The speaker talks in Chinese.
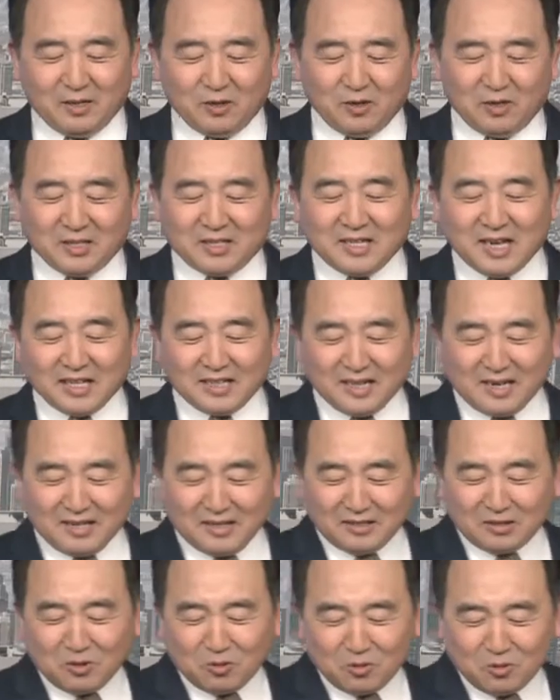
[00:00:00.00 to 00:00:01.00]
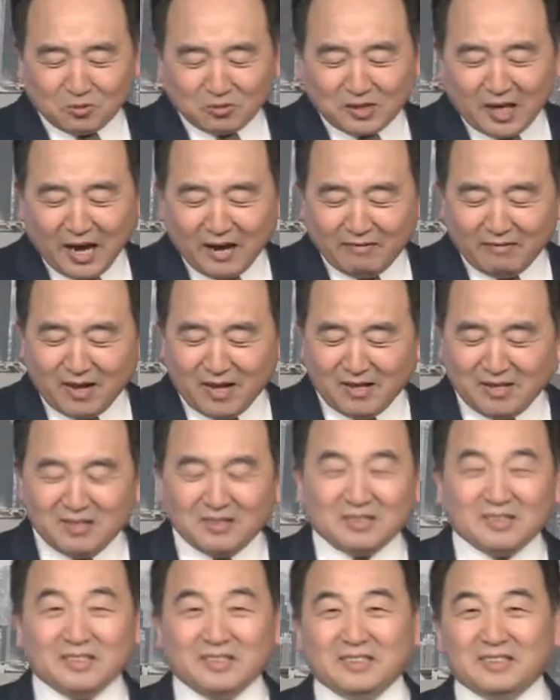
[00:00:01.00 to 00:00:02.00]
所以现在人都用台湾，
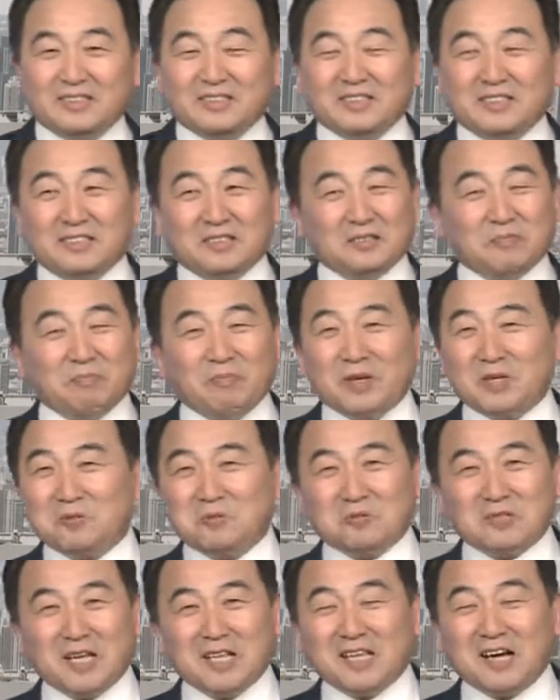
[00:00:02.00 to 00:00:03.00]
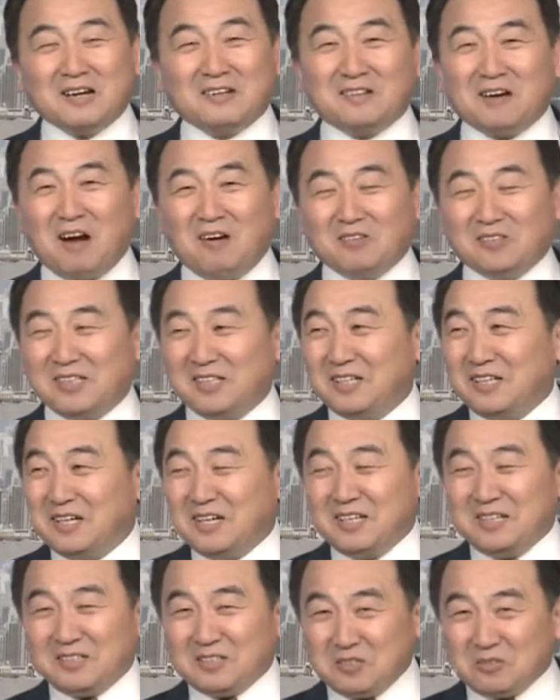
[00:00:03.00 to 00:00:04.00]
这被共产党搞的
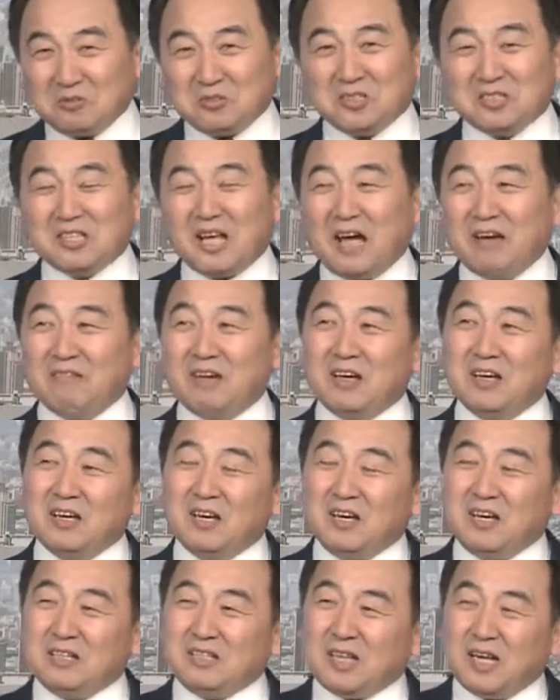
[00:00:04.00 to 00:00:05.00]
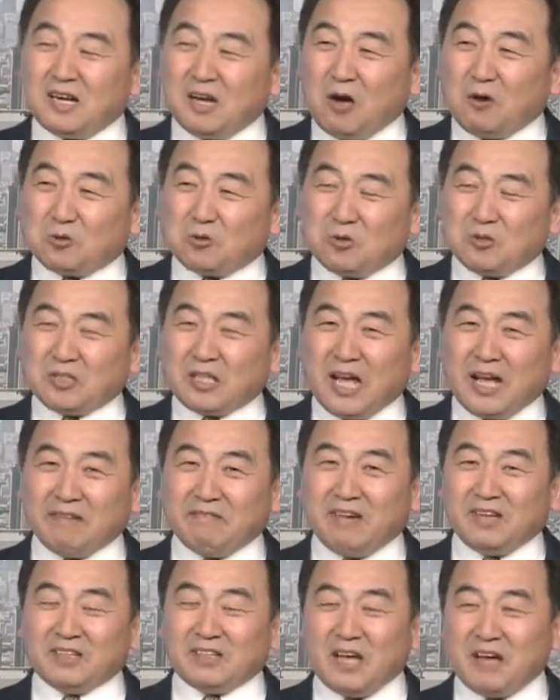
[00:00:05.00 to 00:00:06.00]
都是台湾。他老说台
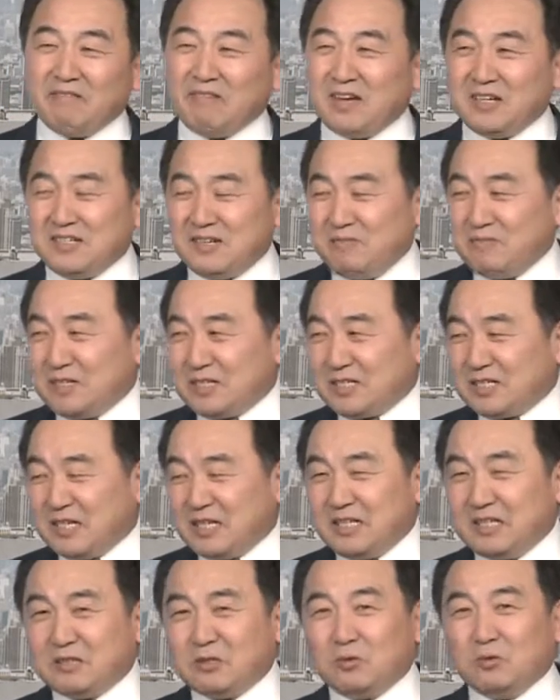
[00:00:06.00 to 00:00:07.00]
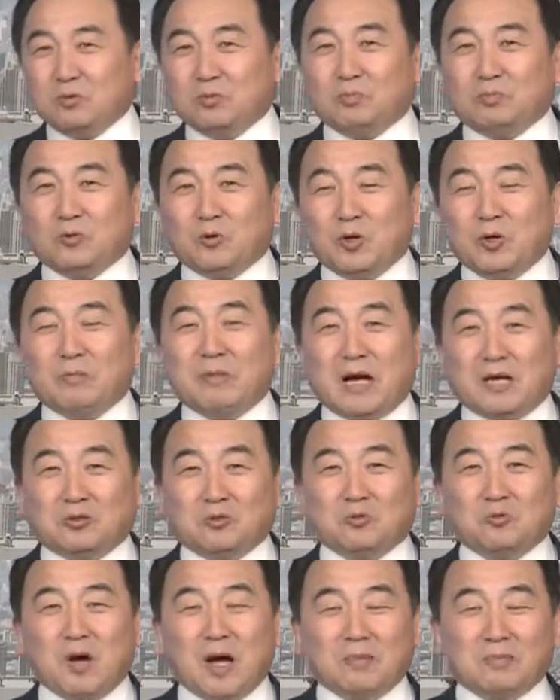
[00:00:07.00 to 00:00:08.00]
湾，台湾，人们谁都会把
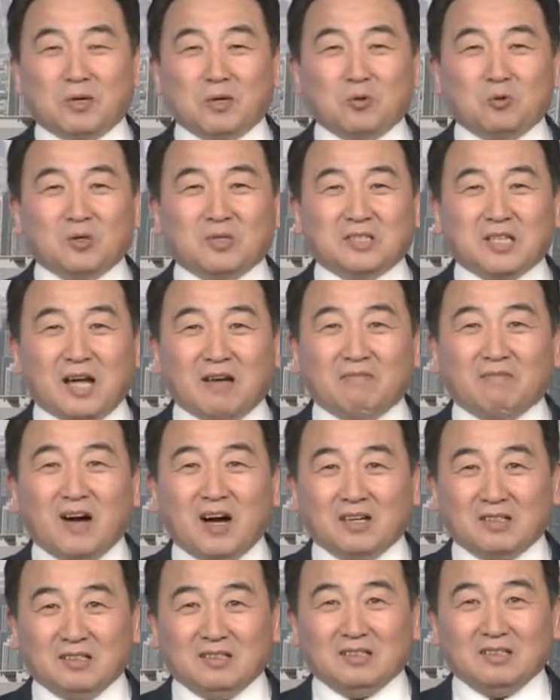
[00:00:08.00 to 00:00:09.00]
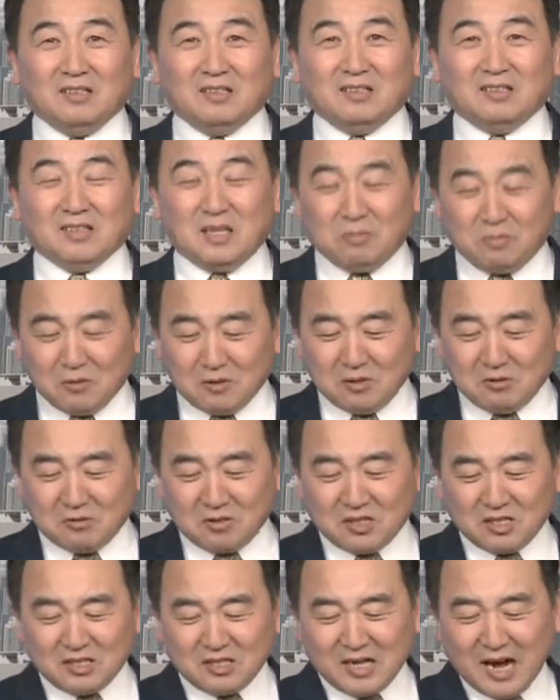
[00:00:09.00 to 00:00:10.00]
中华民国淡忘了，那不就
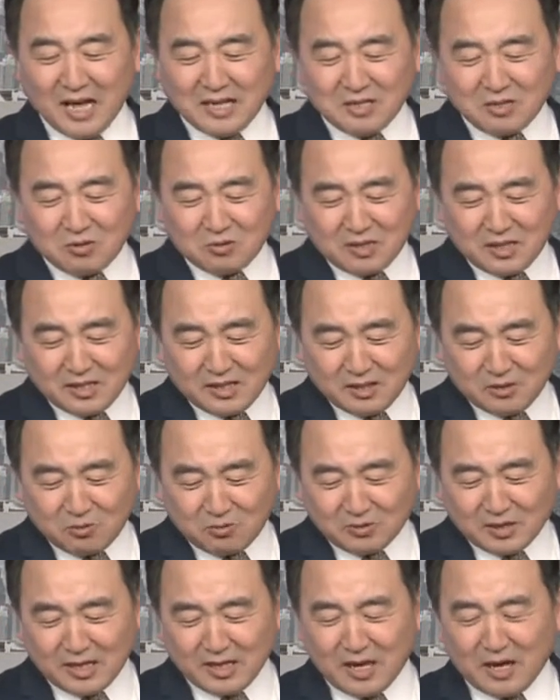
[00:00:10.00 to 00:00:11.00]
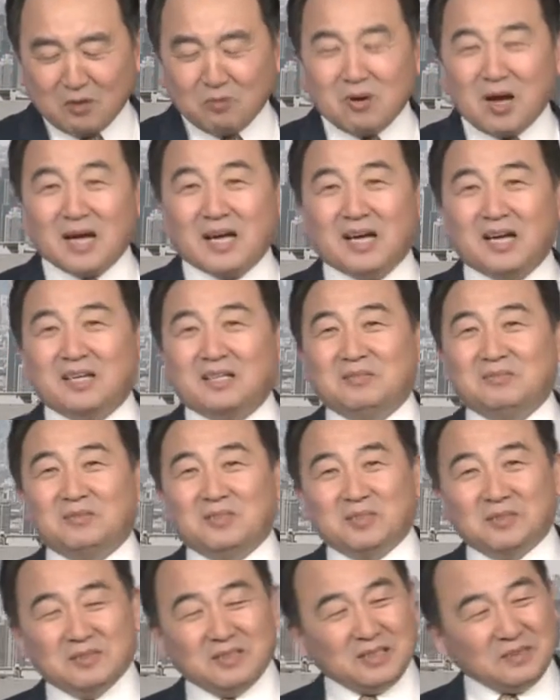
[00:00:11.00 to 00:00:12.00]
自然就跟你共产党划开了？
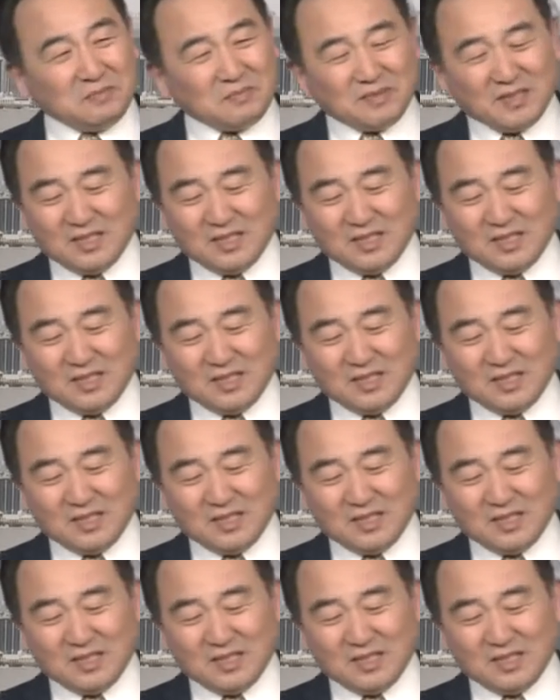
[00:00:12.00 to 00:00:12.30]
哎，